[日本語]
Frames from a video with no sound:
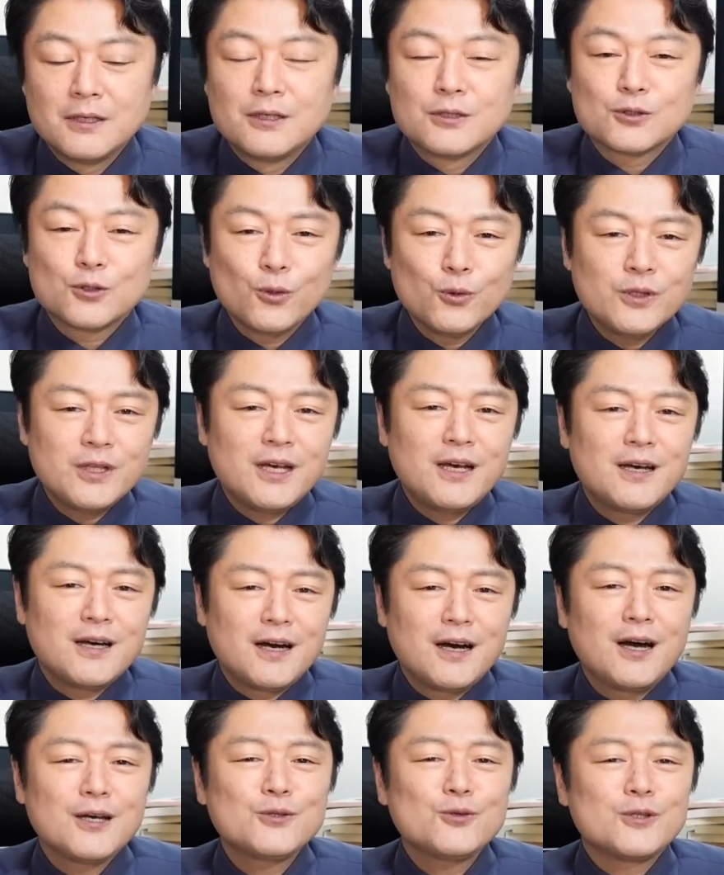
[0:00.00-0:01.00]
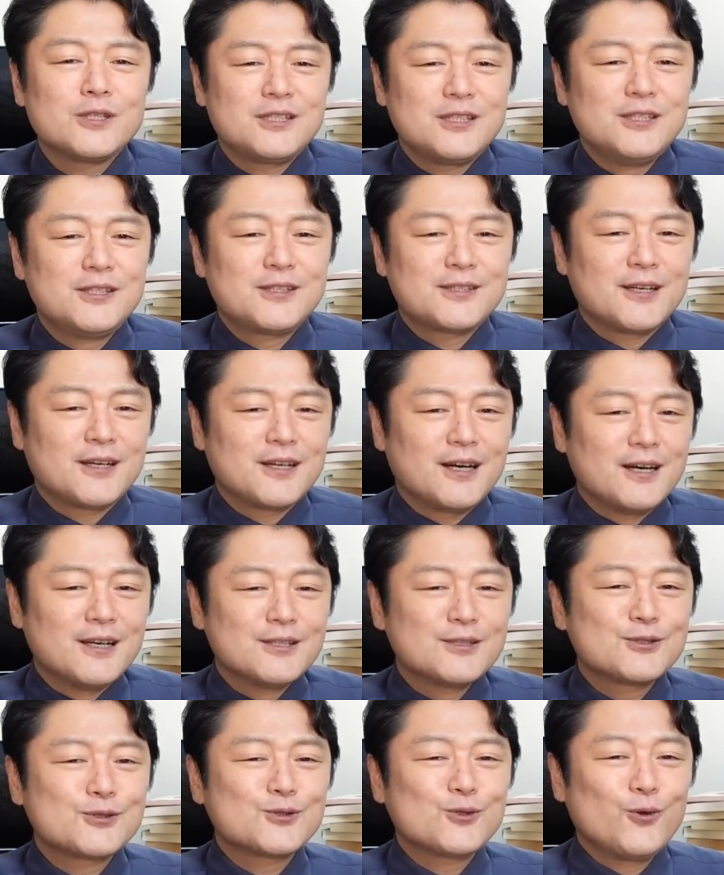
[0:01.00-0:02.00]
そんな羽鳥慎一さんが
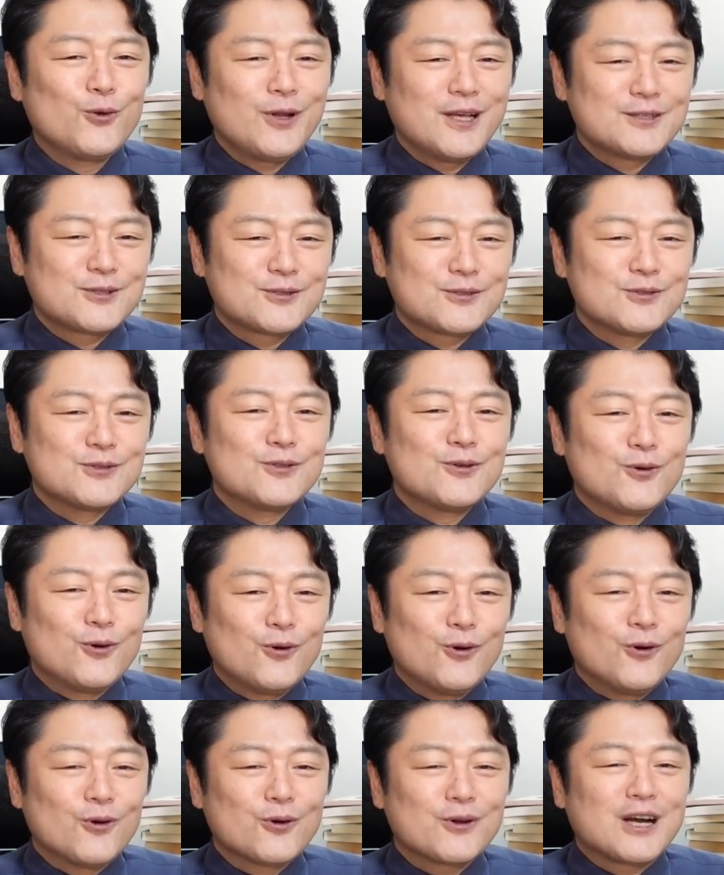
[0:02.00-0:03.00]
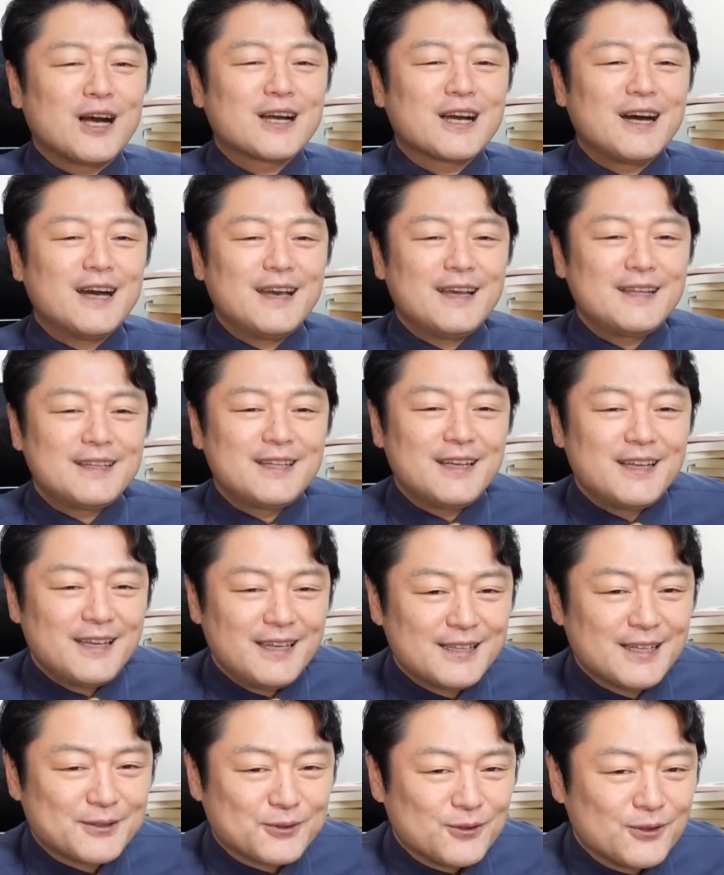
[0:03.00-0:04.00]
ストレスを抱えて
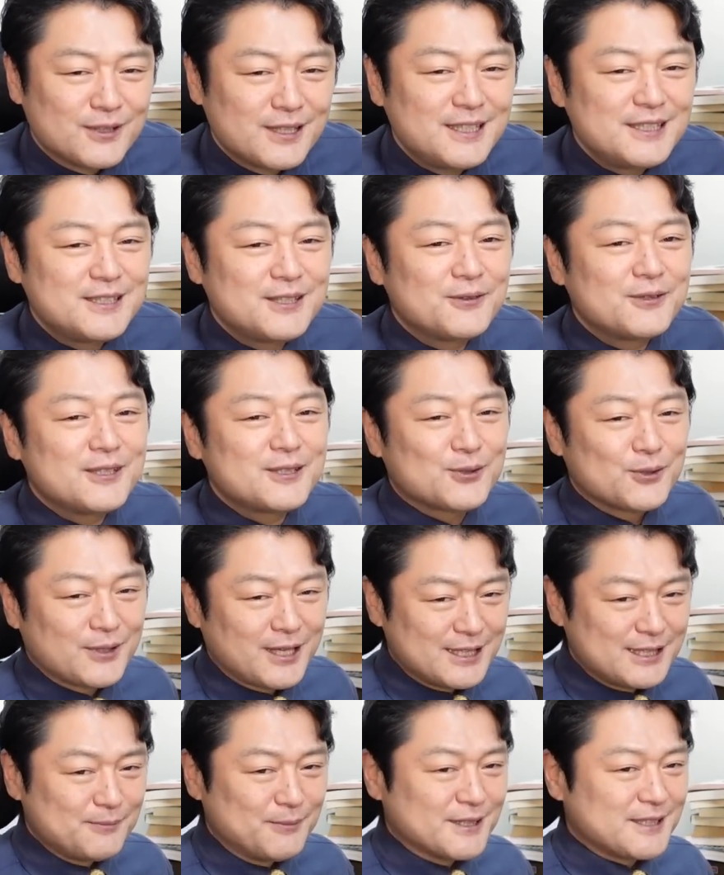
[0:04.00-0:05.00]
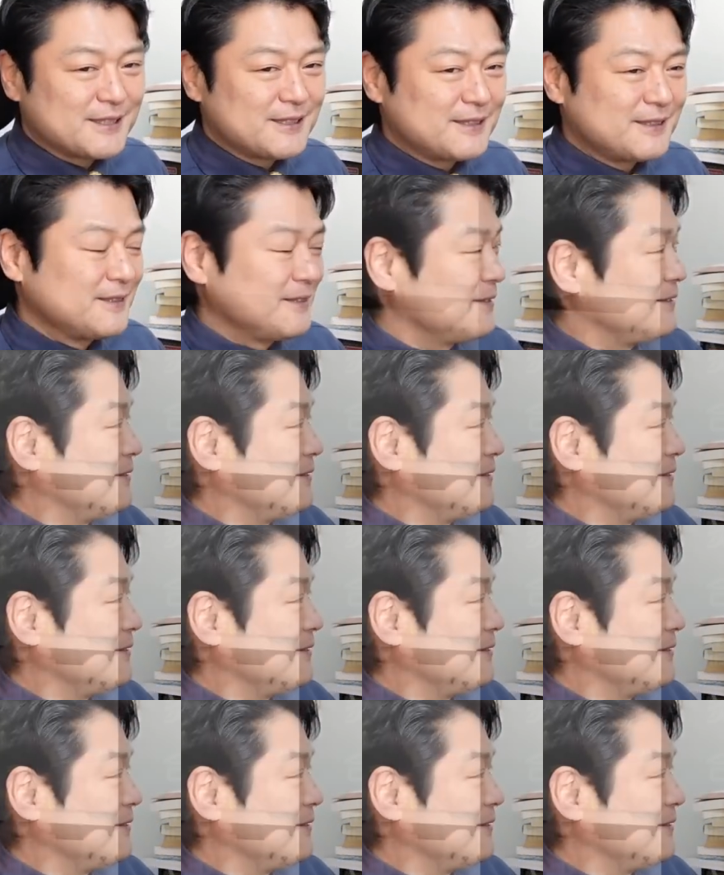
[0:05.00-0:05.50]
いたと記事より紹介します。